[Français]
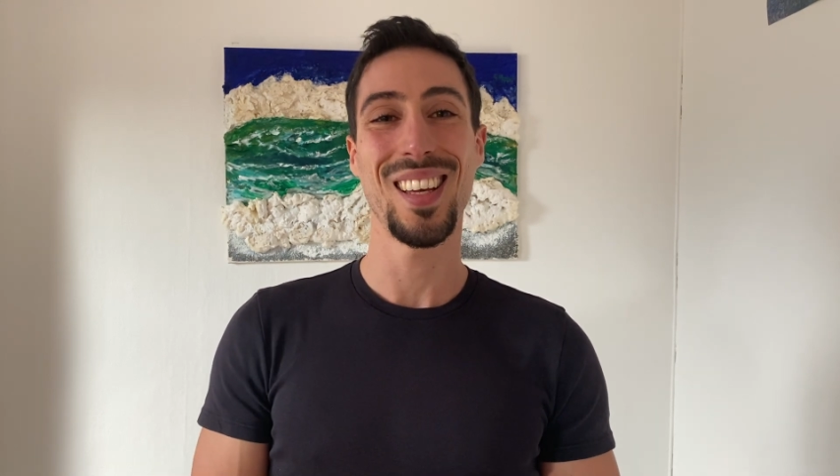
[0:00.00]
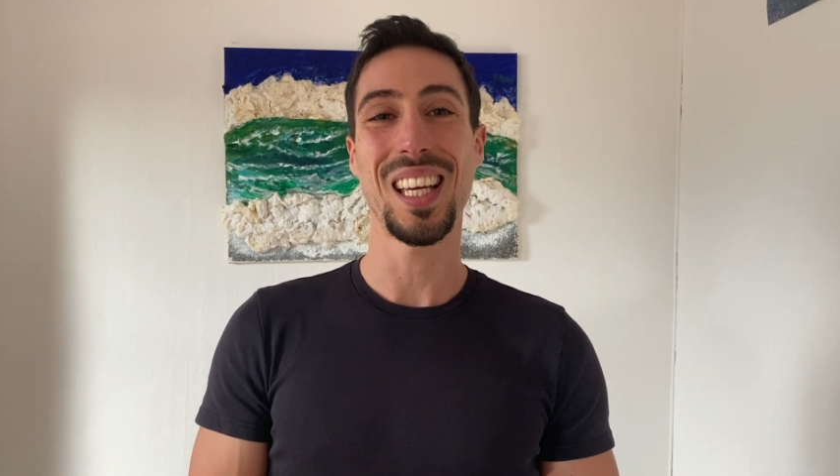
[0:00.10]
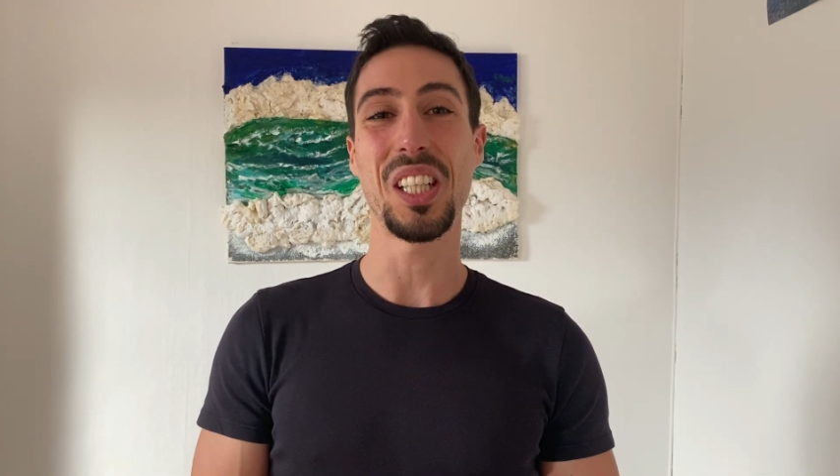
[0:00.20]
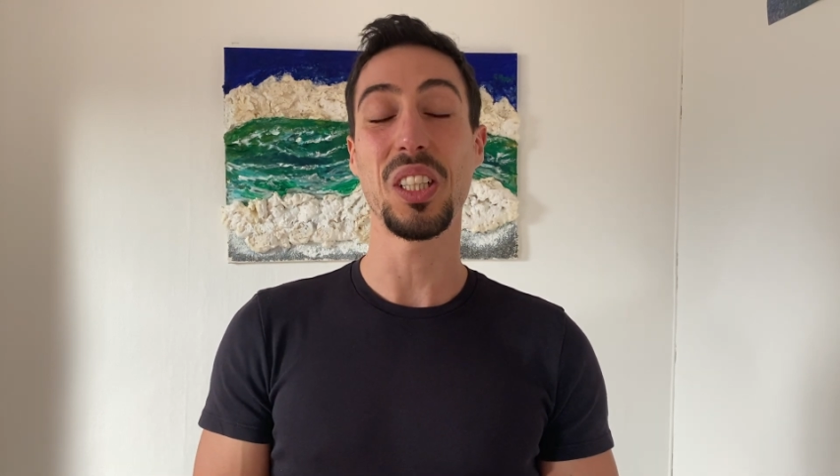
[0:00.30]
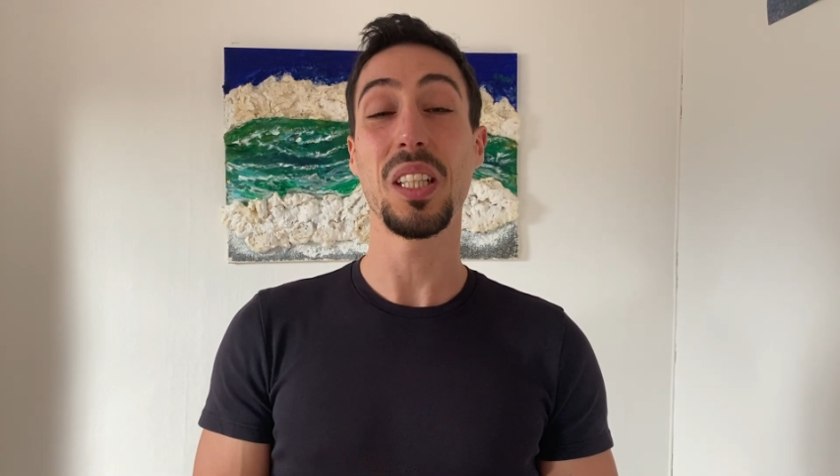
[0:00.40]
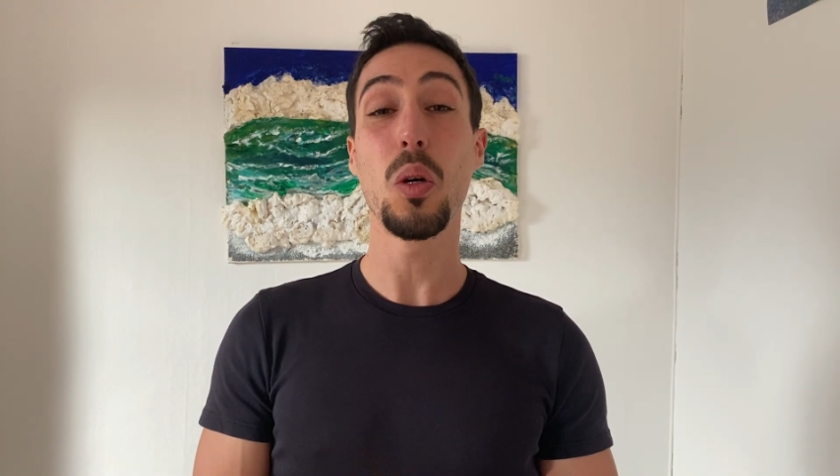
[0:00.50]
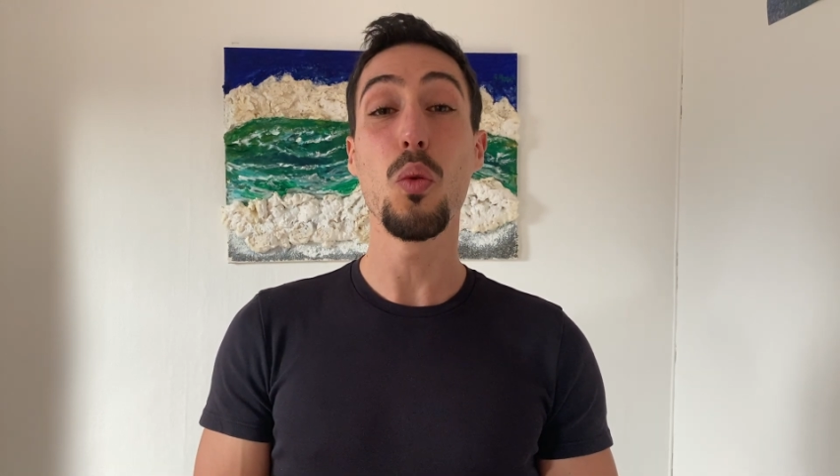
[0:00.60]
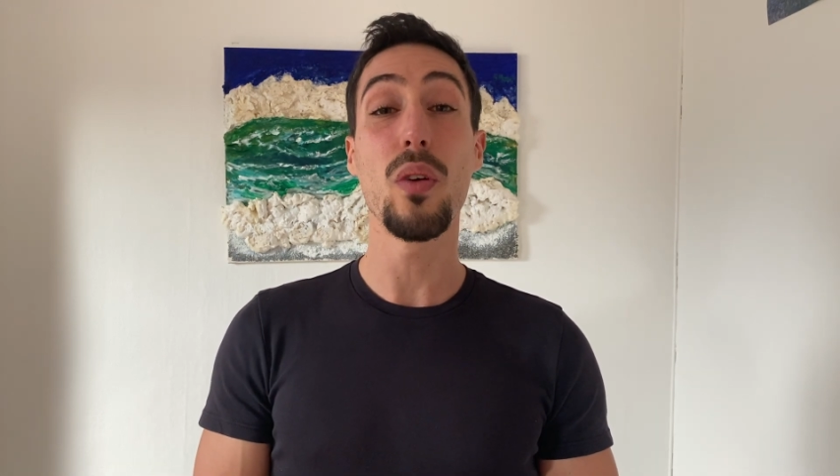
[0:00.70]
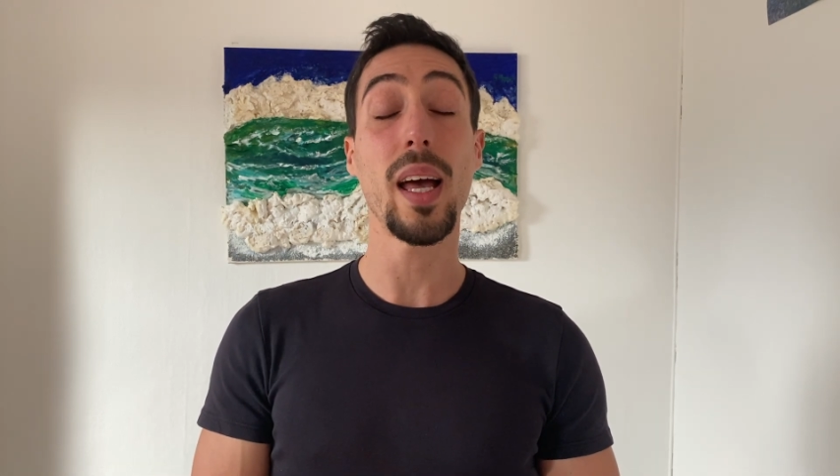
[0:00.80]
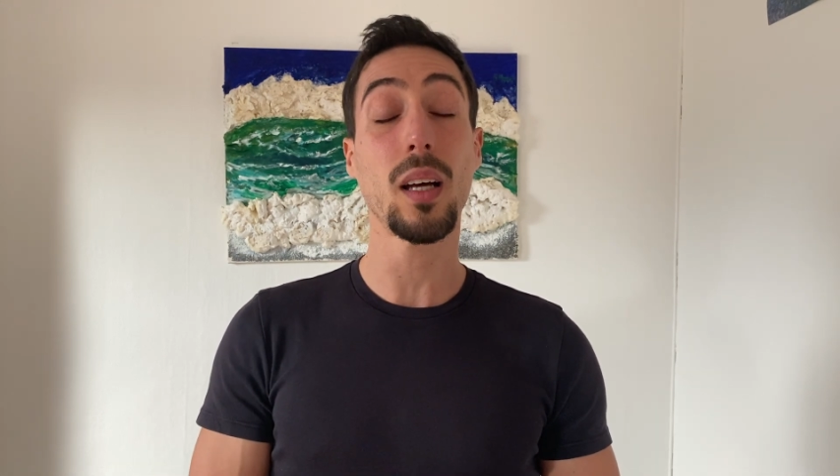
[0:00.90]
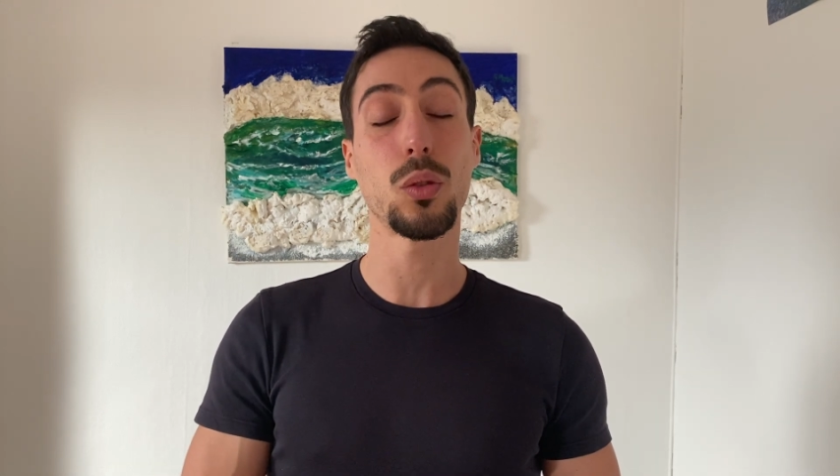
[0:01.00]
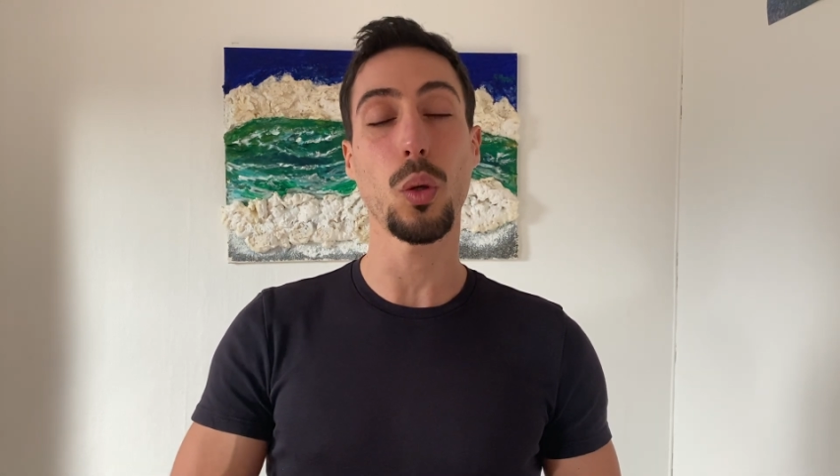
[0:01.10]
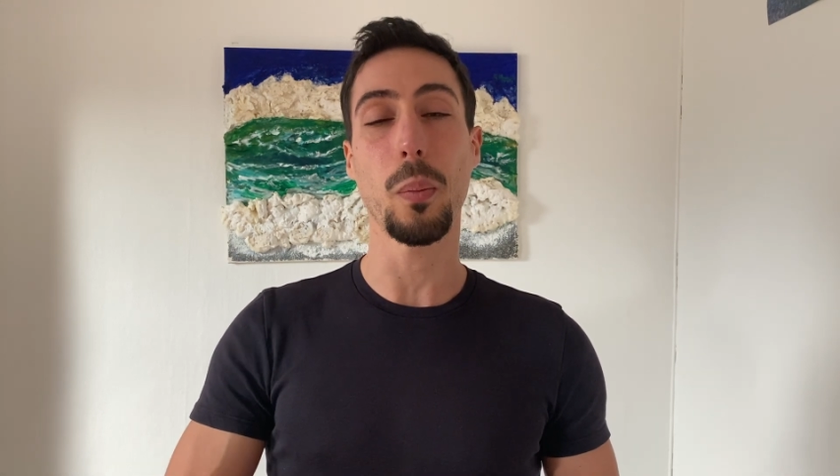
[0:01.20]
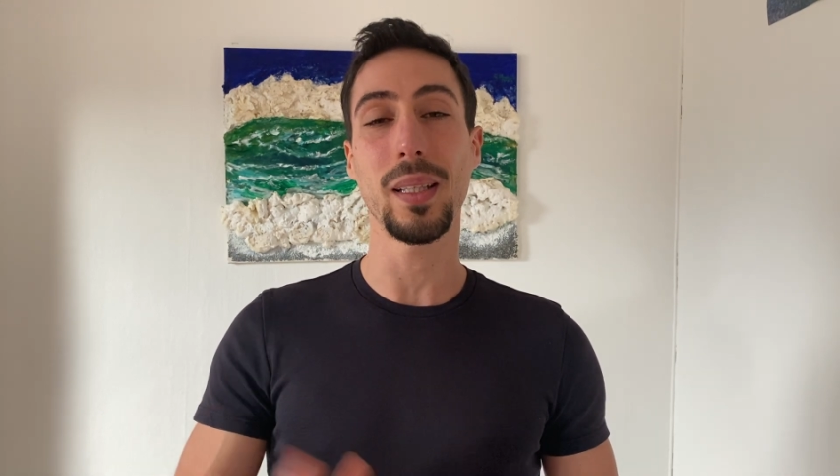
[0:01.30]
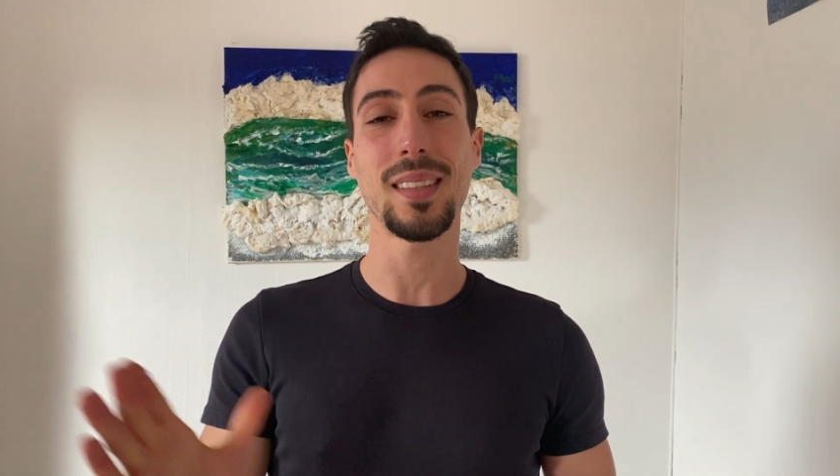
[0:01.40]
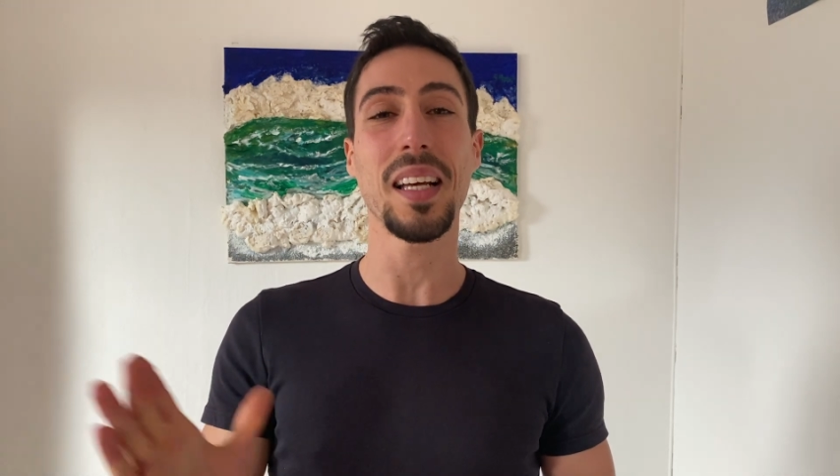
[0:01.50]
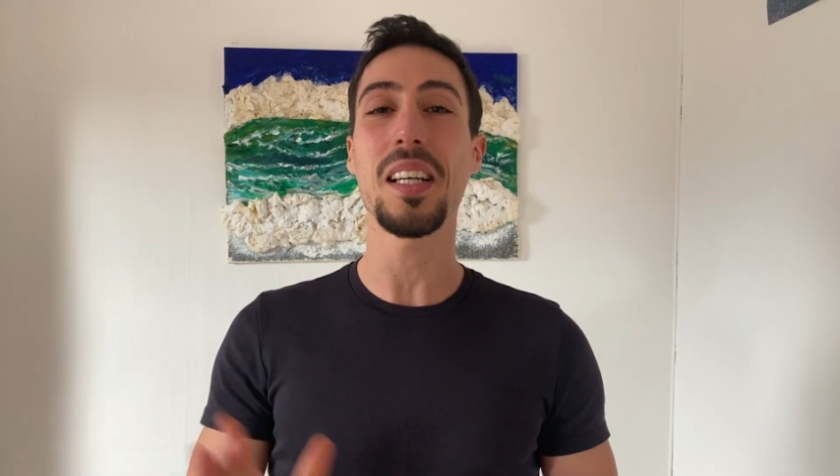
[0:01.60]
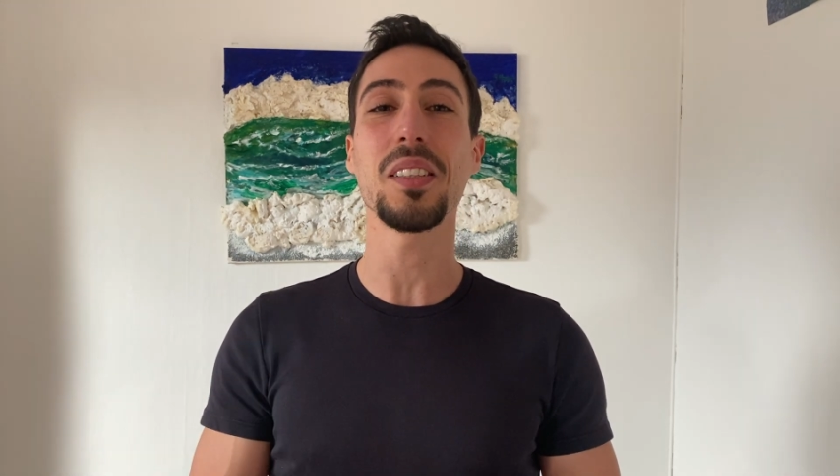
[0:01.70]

que j'ai découverts sur mes 5 ans